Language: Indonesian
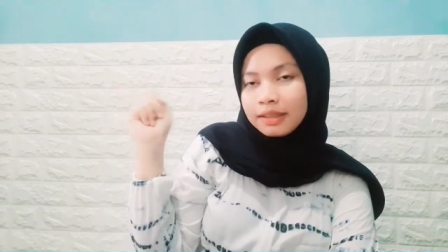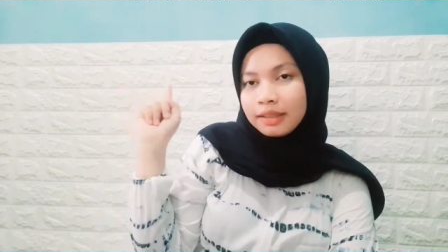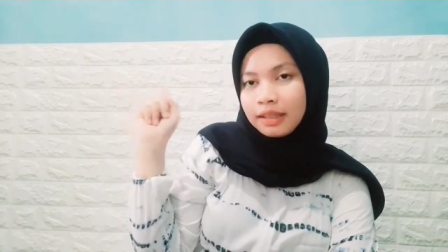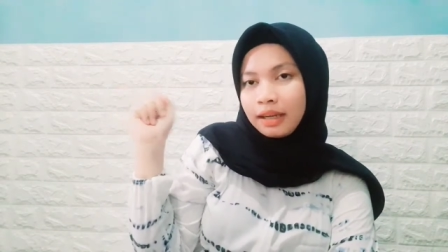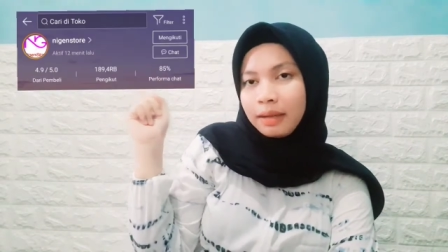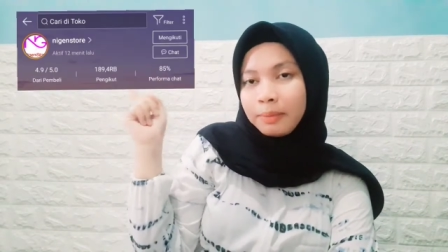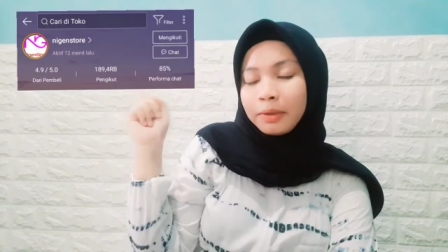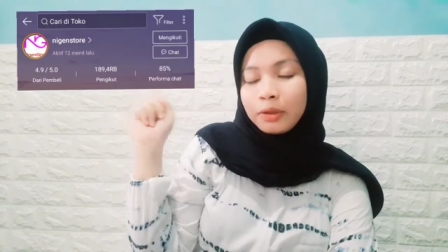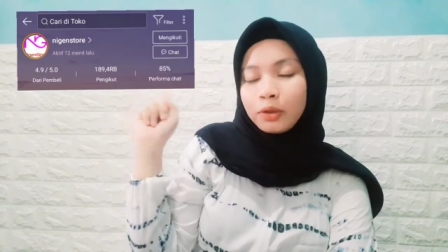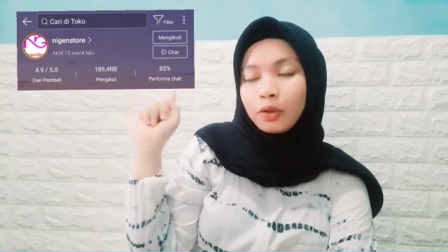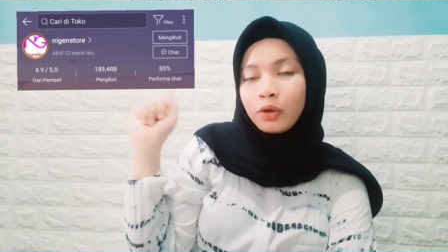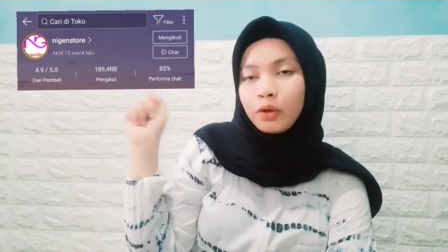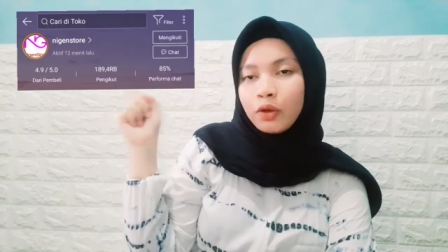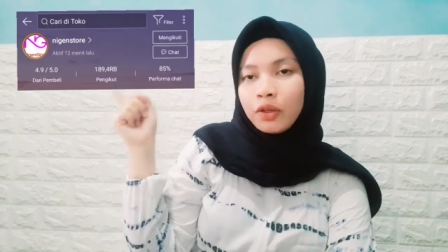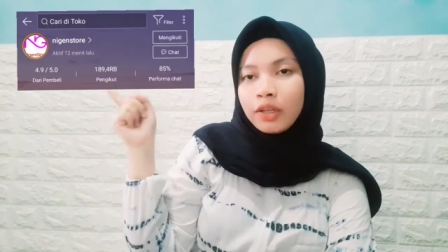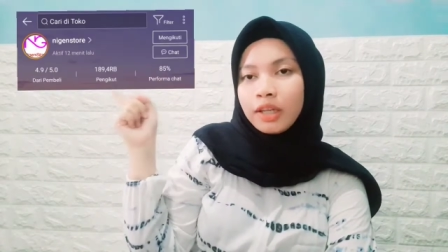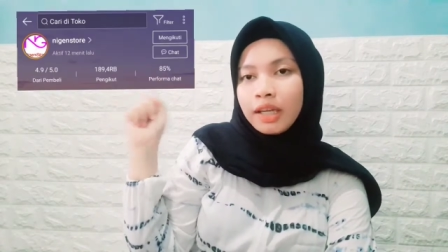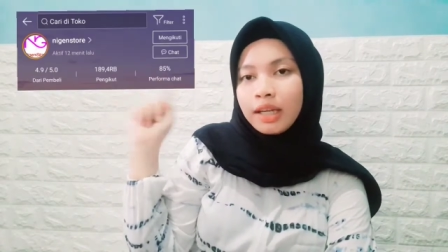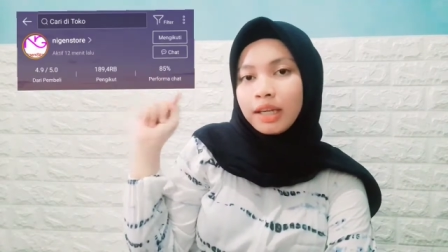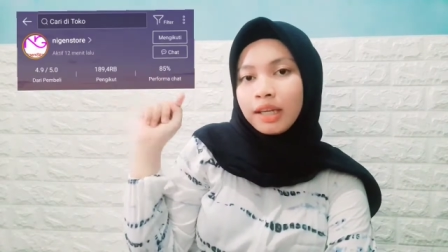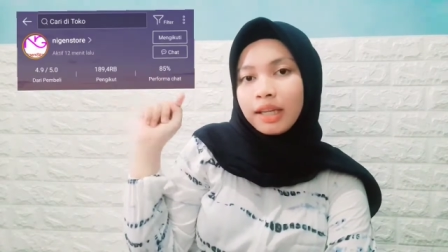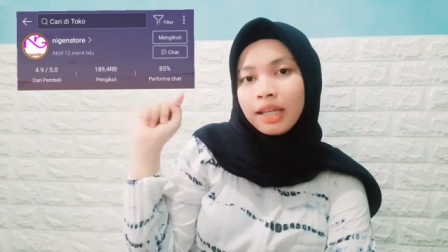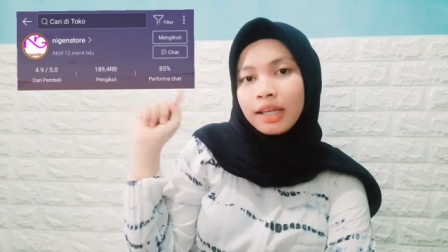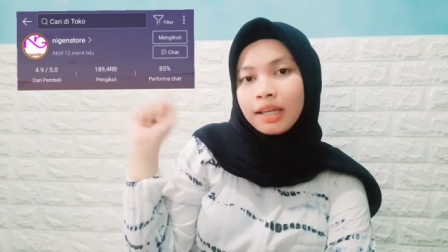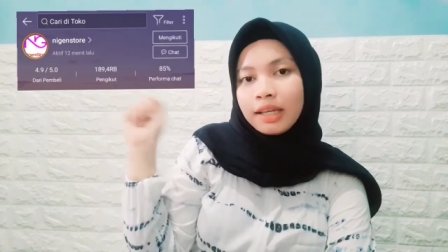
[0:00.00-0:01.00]
Nama tokonya
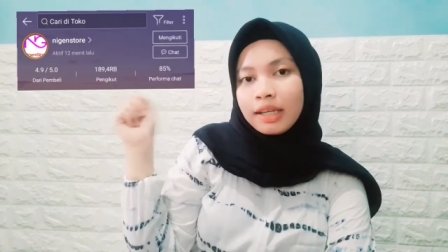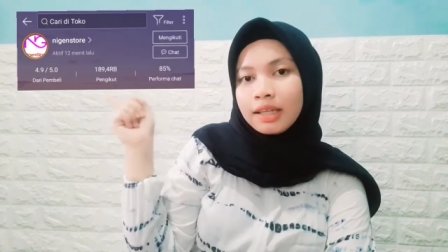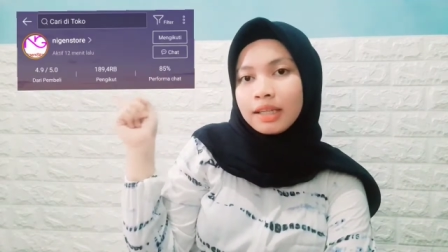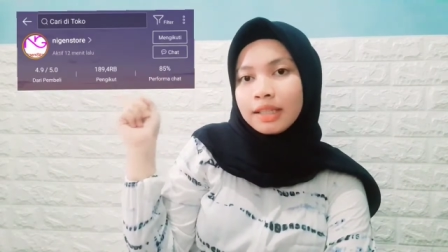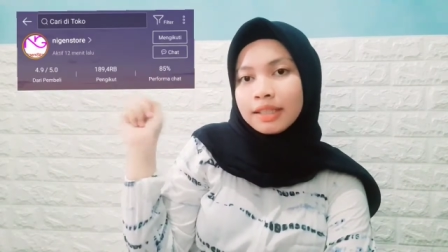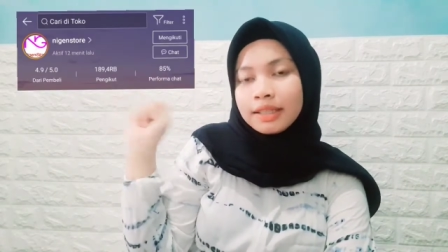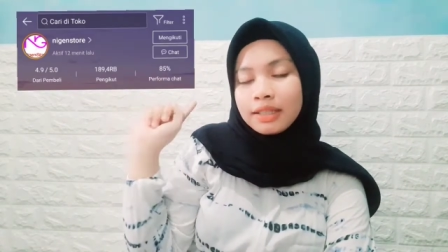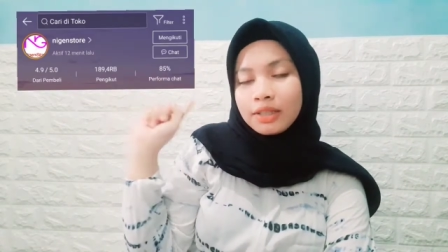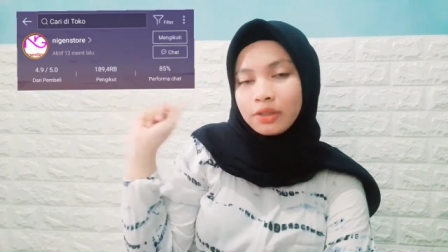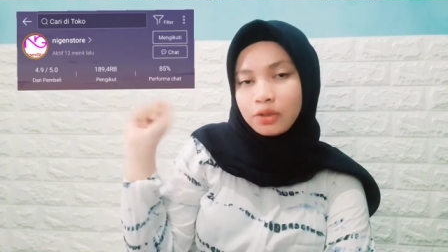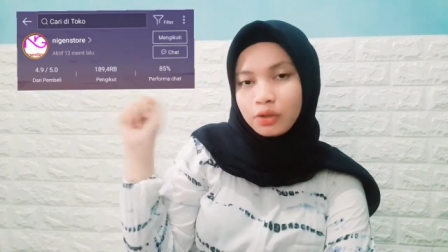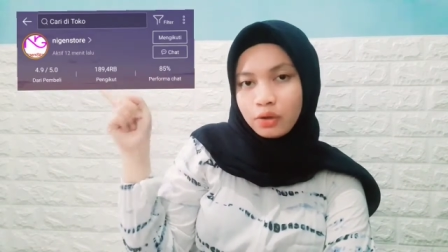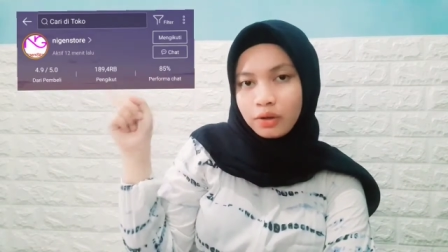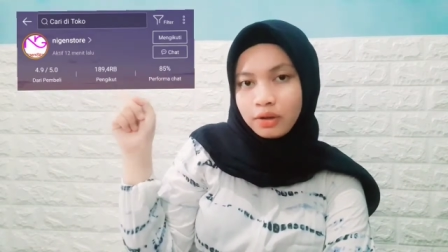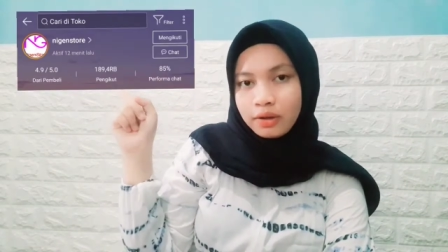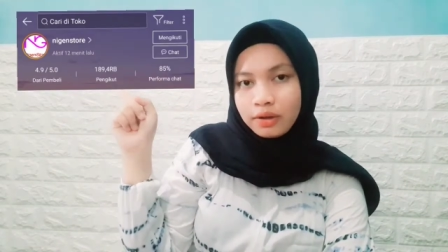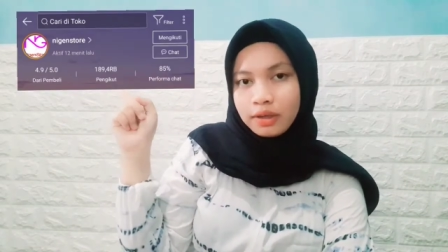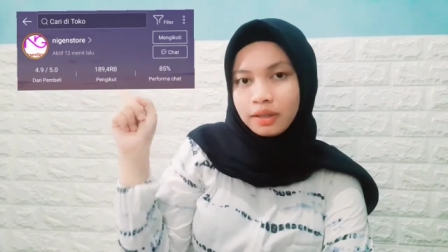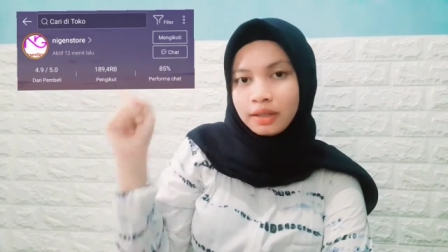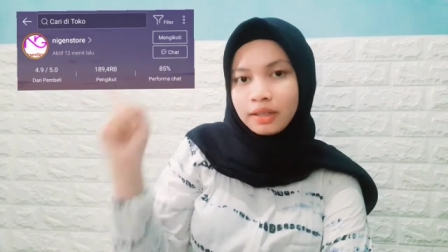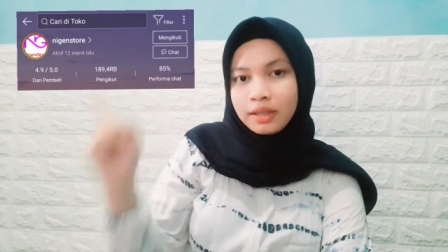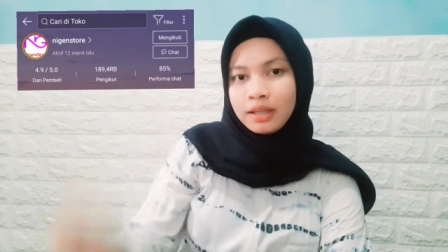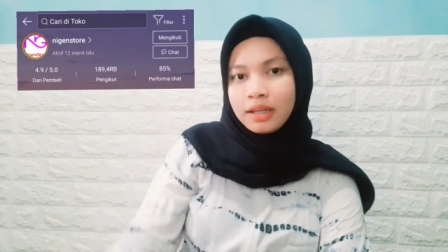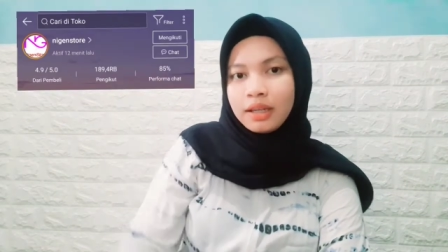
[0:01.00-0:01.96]
Nigen Store